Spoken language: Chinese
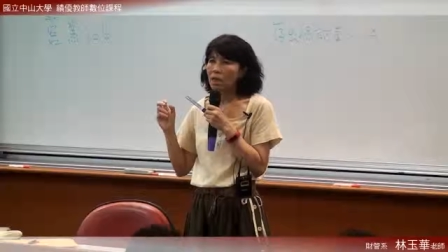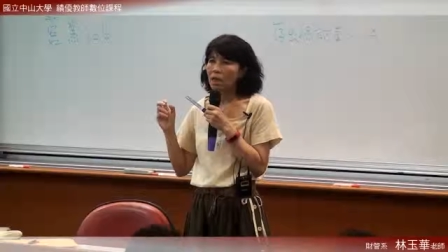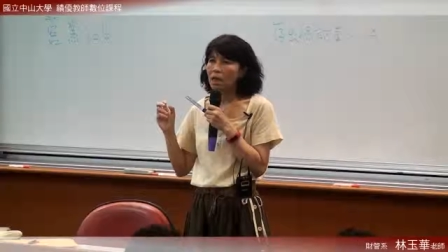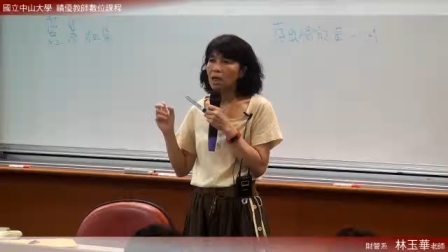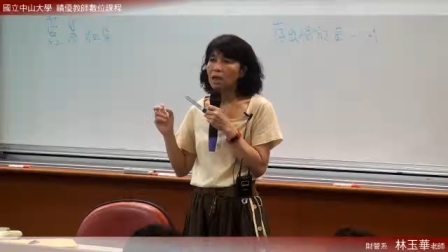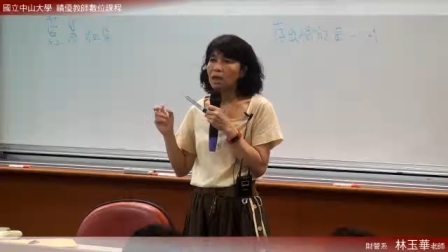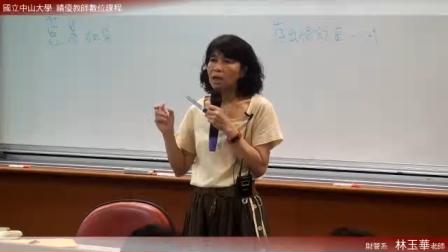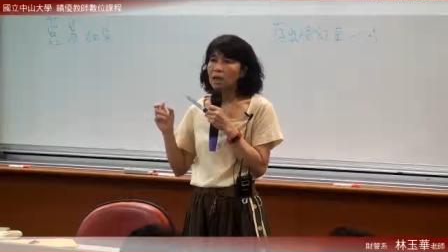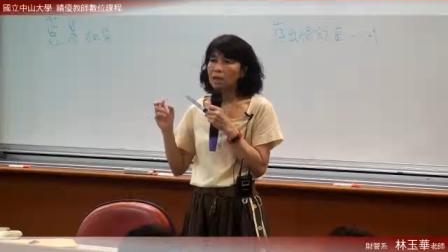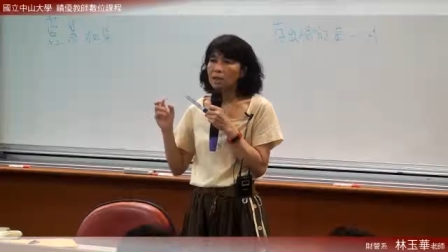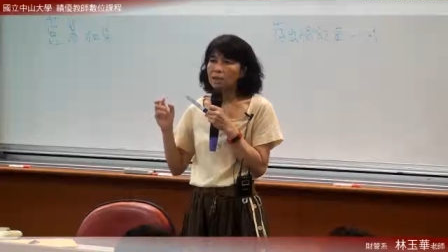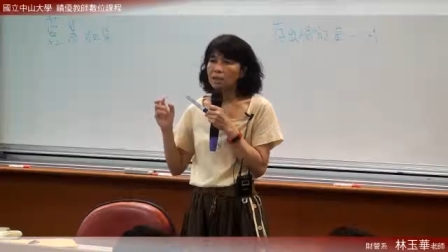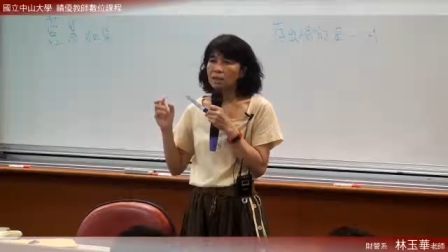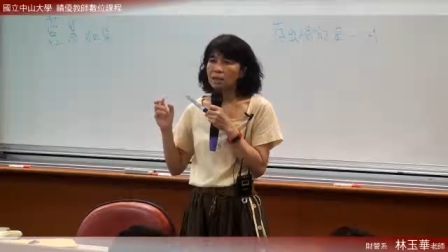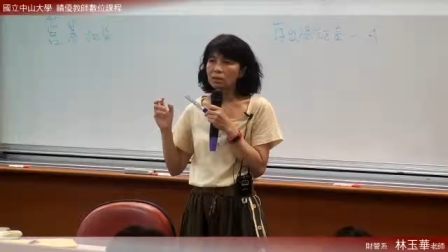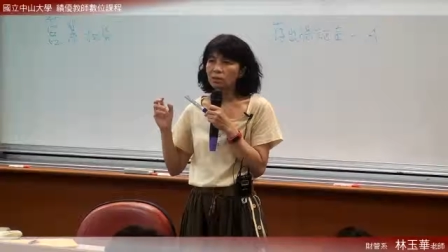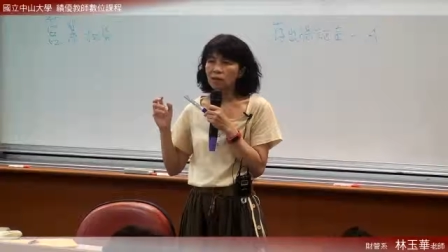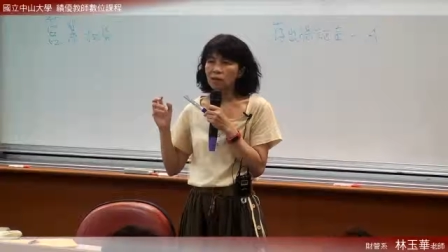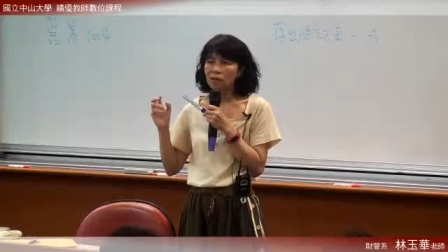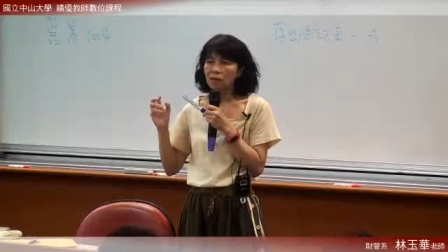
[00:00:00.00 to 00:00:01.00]
一年
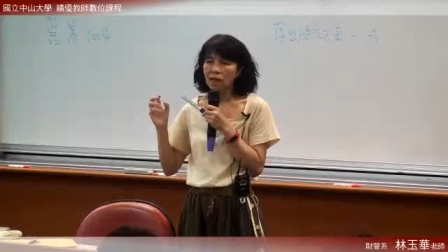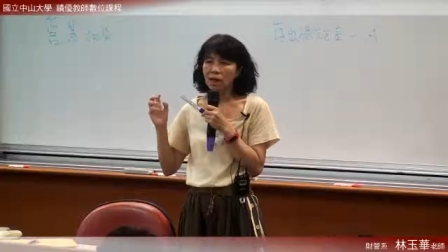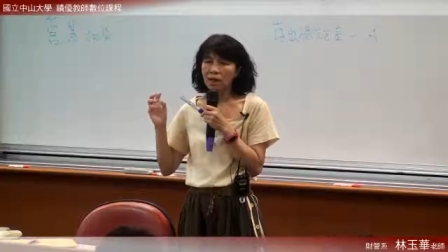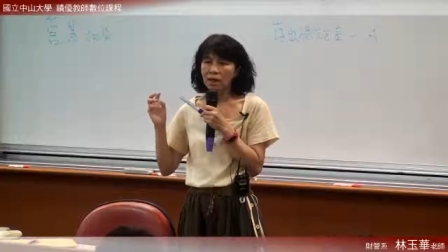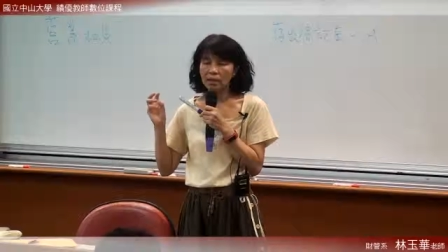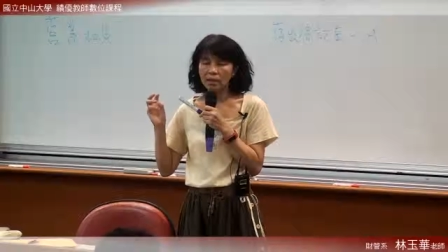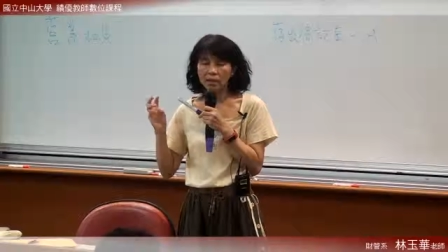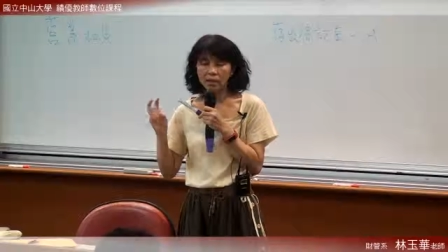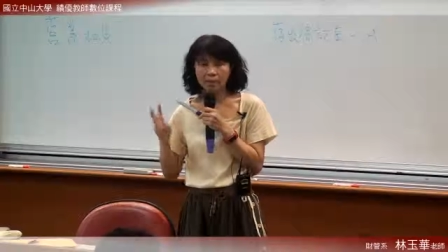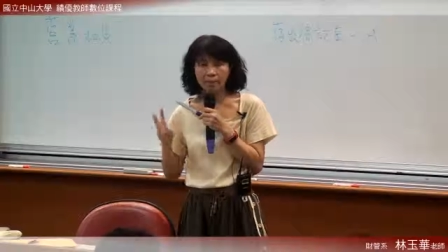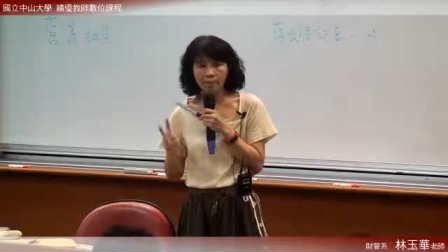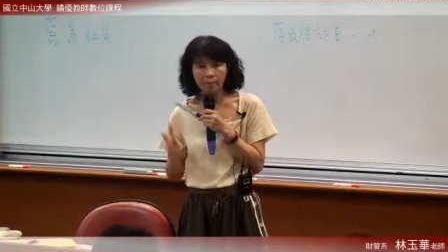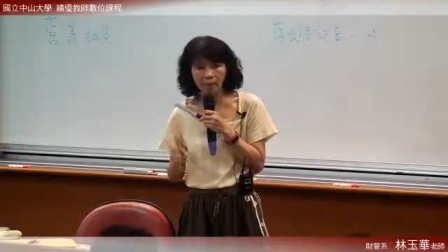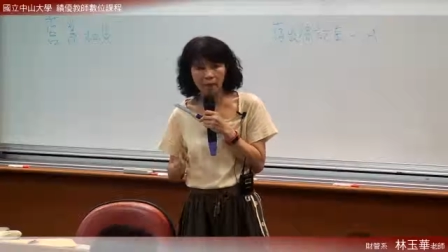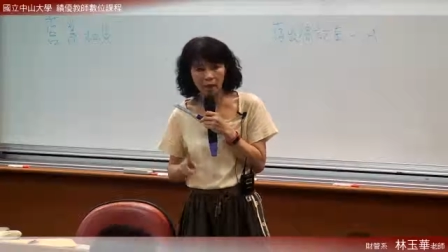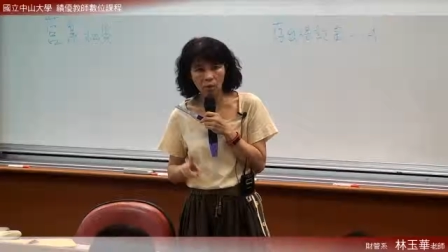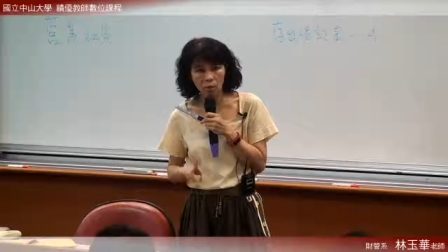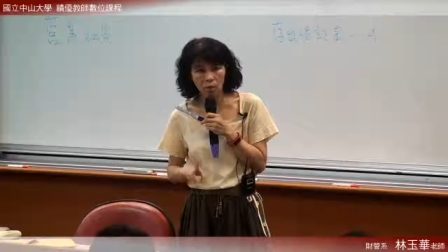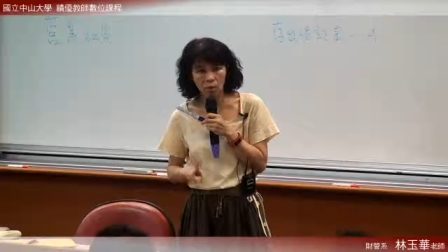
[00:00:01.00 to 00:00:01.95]
是算他三百